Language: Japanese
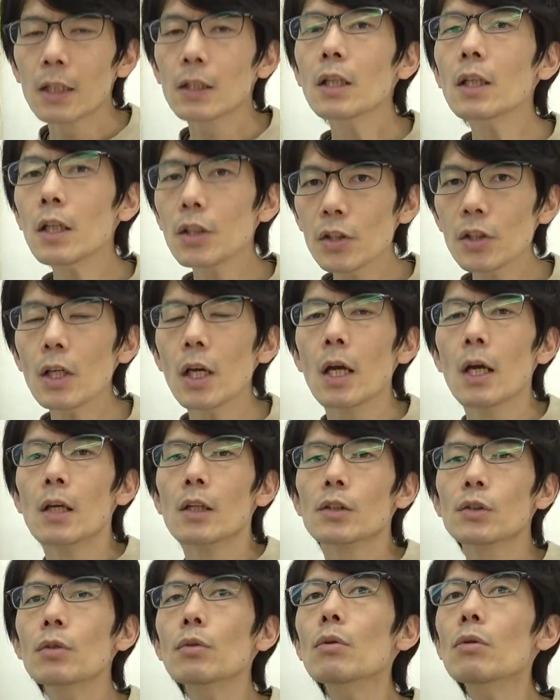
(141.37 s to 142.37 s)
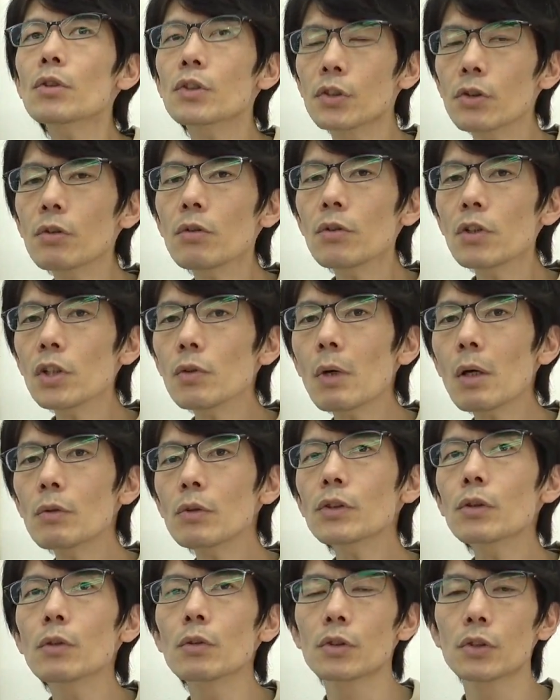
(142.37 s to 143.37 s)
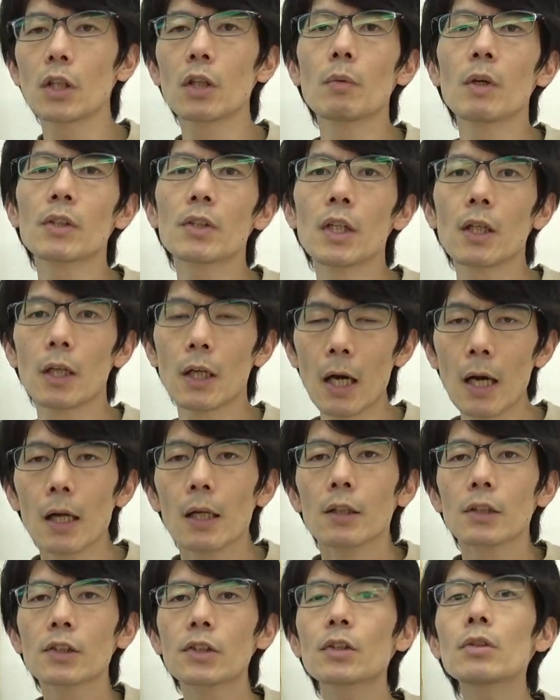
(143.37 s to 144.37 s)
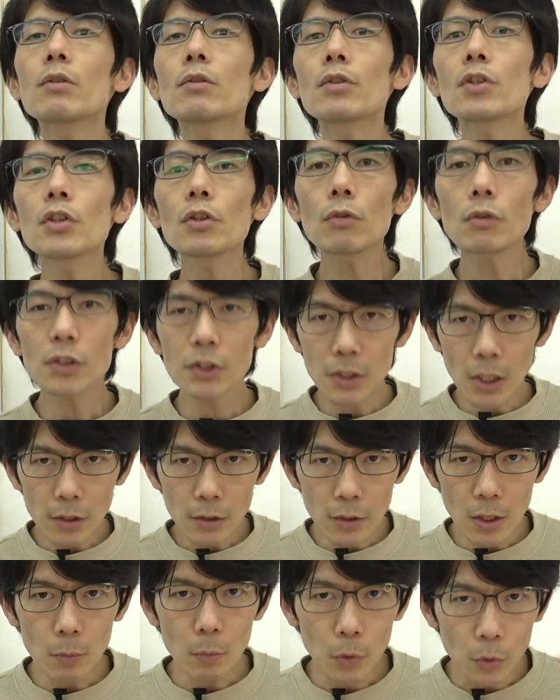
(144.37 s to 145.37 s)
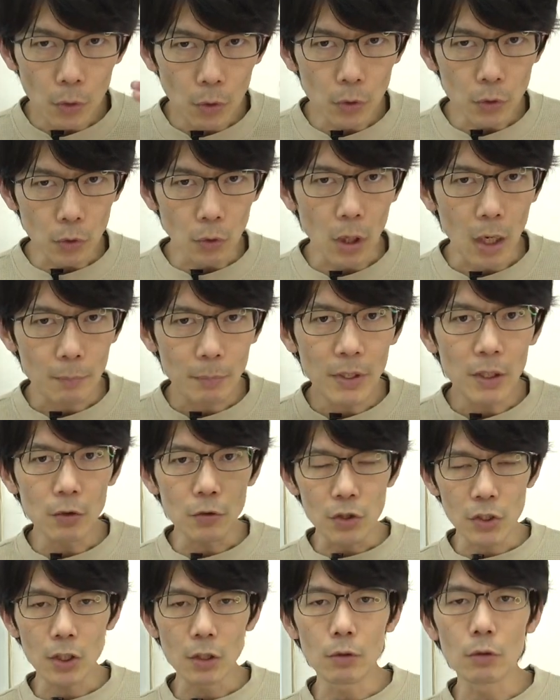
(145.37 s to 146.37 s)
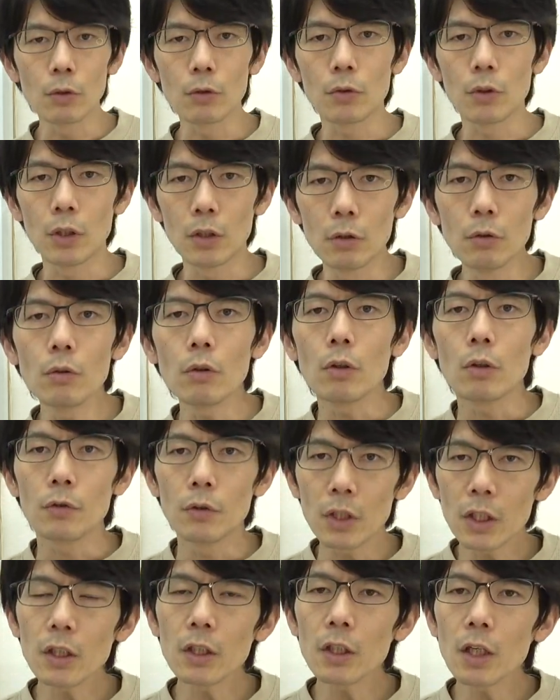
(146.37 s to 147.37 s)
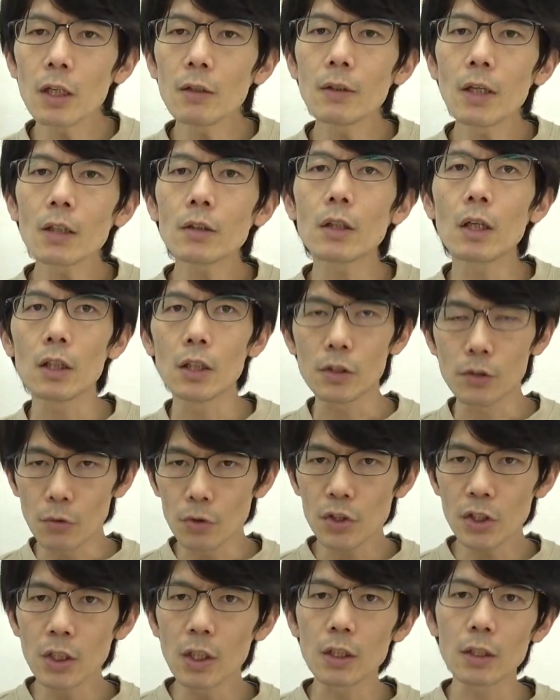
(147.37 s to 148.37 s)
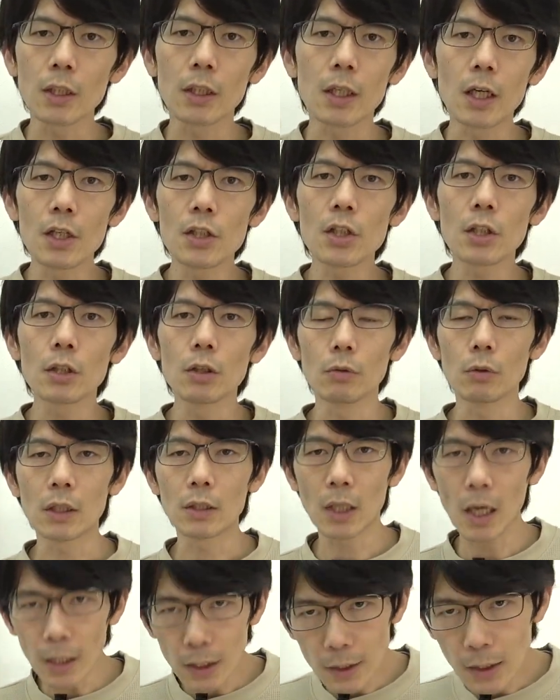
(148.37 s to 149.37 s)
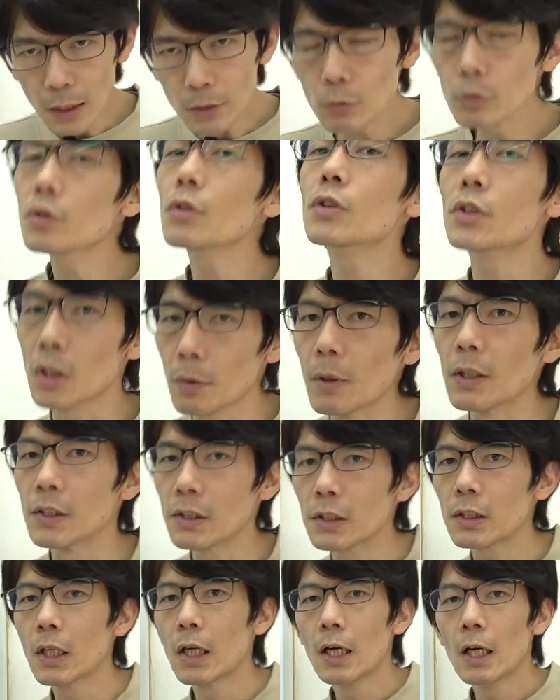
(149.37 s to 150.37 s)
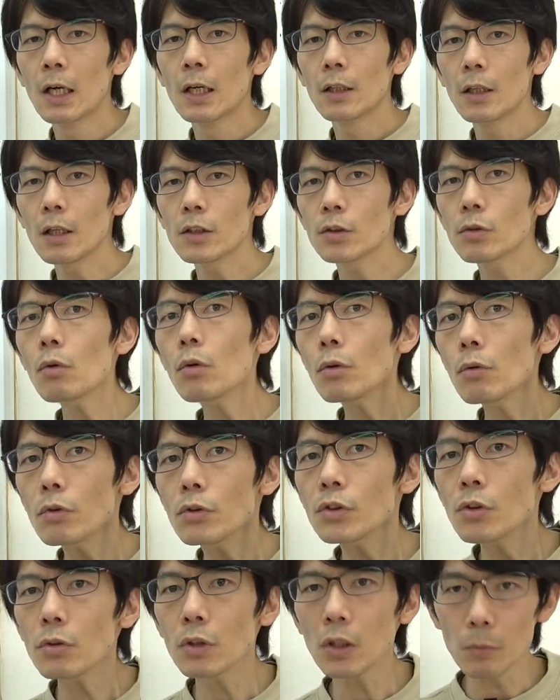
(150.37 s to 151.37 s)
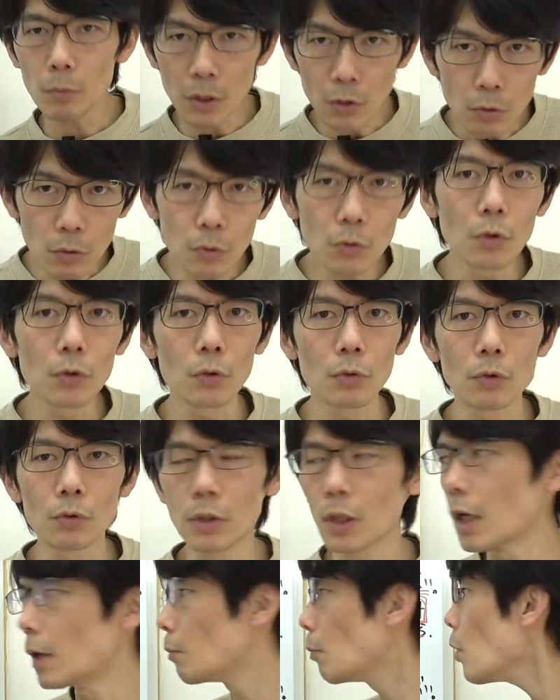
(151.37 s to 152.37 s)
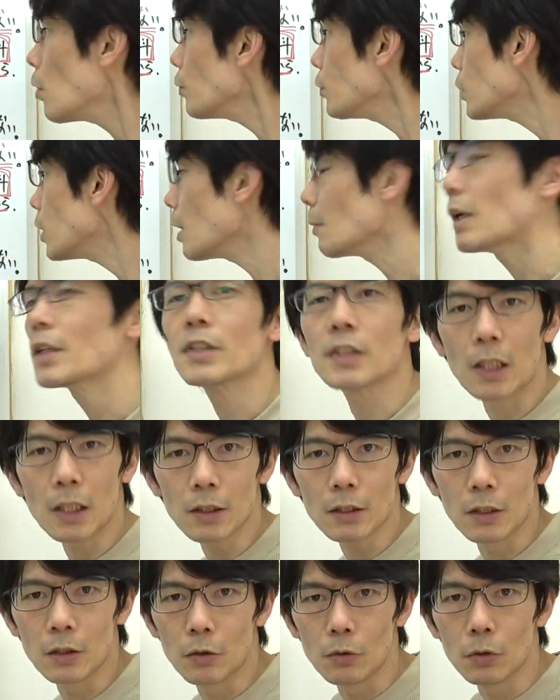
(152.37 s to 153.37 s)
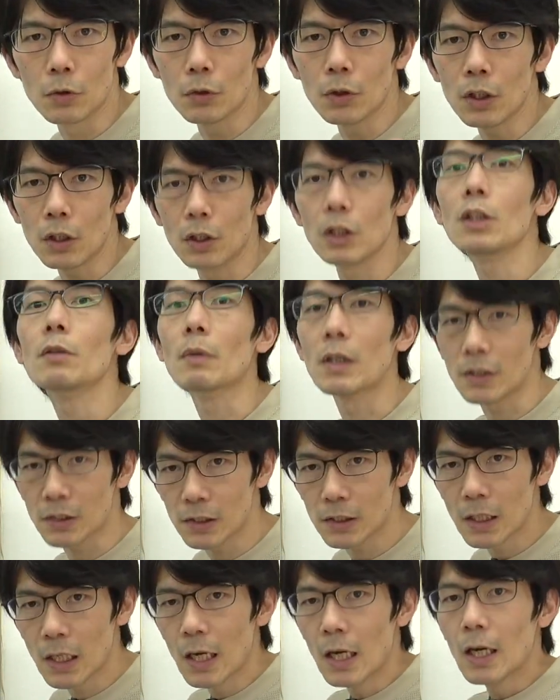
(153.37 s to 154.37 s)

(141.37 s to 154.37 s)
ただし、その数字は嘘をつきませんが、数字を使って物事をアピールしてくるっていう人間だったり、組織だったり会社っていうのは大概嘘つきます。で、そこの嘘って見抜く能力って持ってますかっていうふうに言います。